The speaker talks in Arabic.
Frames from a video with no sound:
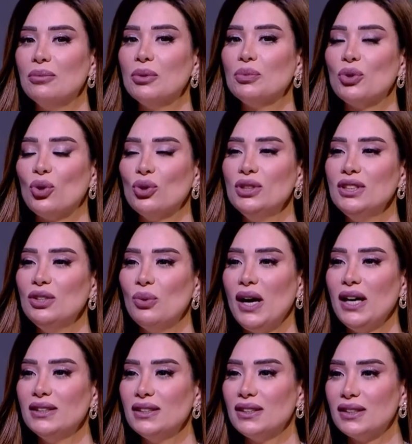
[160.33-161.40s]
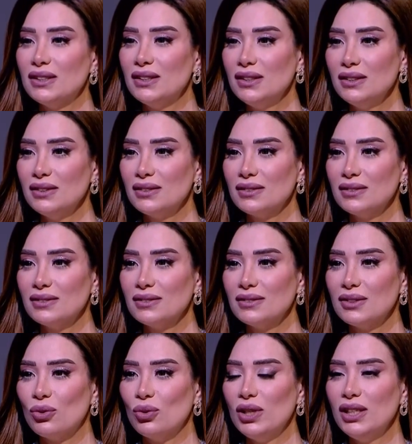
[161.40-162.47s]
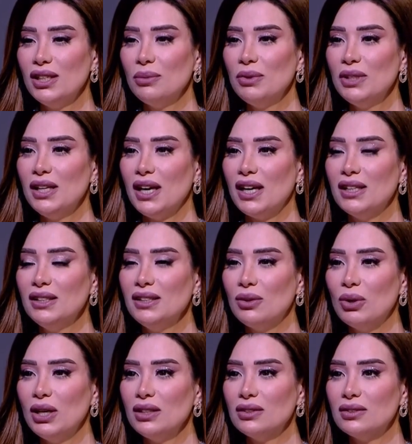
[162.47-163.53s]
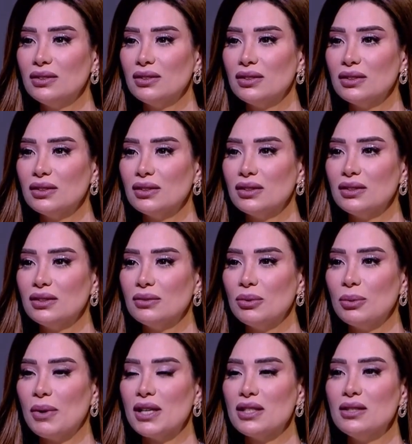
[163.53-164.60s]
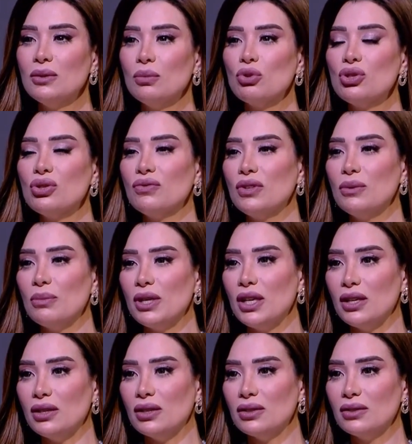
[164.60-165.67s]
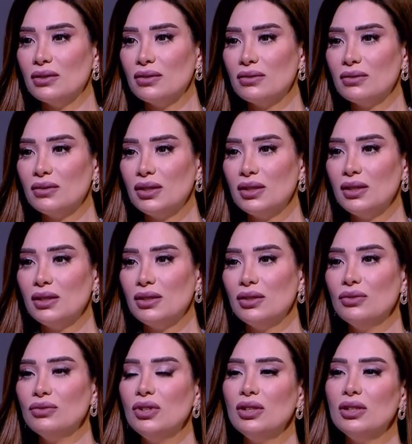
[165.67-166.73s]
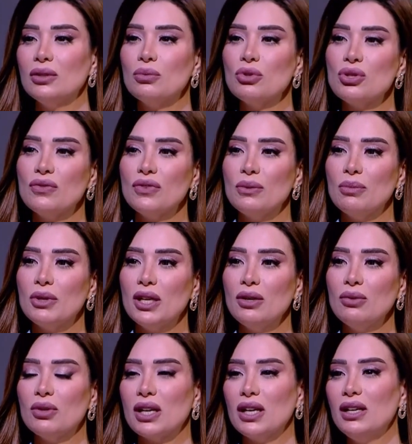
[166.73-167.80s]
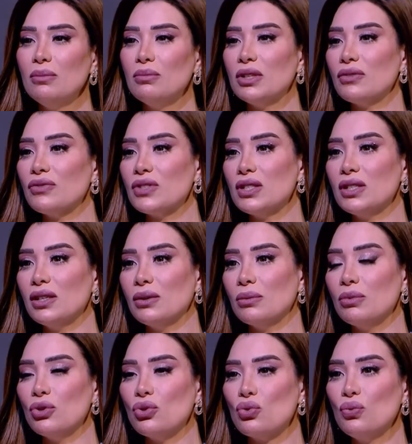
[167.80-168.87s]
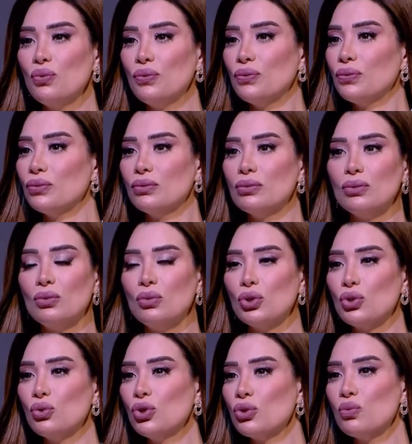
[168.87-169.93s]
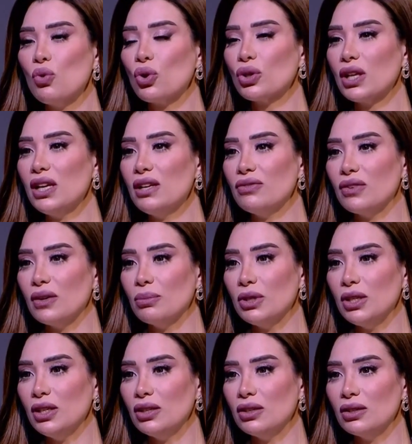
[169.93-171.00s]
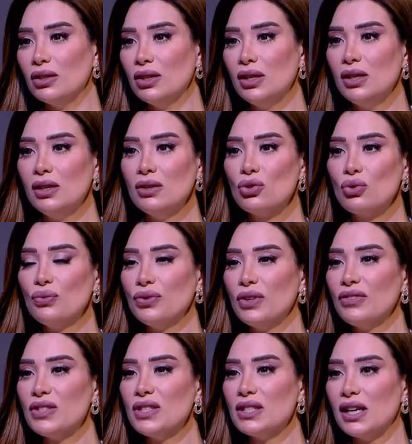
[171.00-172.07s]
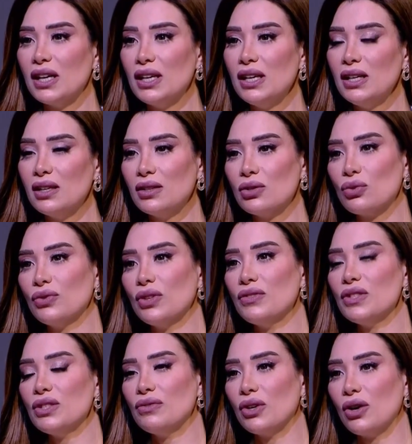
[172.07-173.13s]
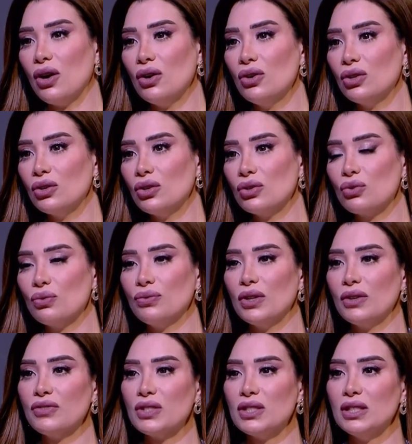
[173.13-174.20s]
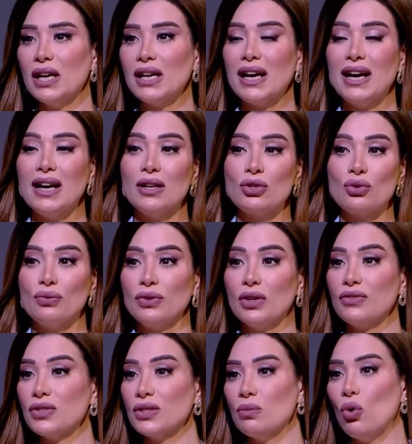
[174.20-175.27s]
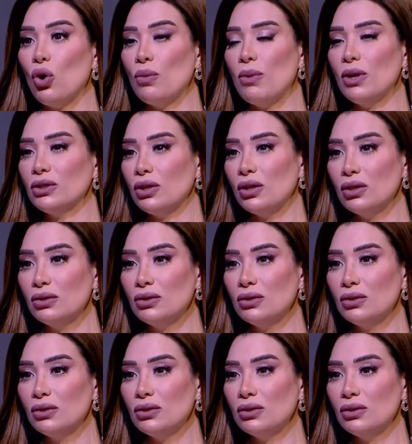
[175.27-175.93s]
بتقعدي لوحدك كده كلنا بيجي علينا وقت نبقى عايزين نبص في المرايه آه. نفضل نبص في المرايه ونكلم نفسنا بنشوف وشوش مختلفه مننا شوف نفسي زعلانه شوف نفسي فرحانه شوف نفسي ناجحه شوف نفسي محبطه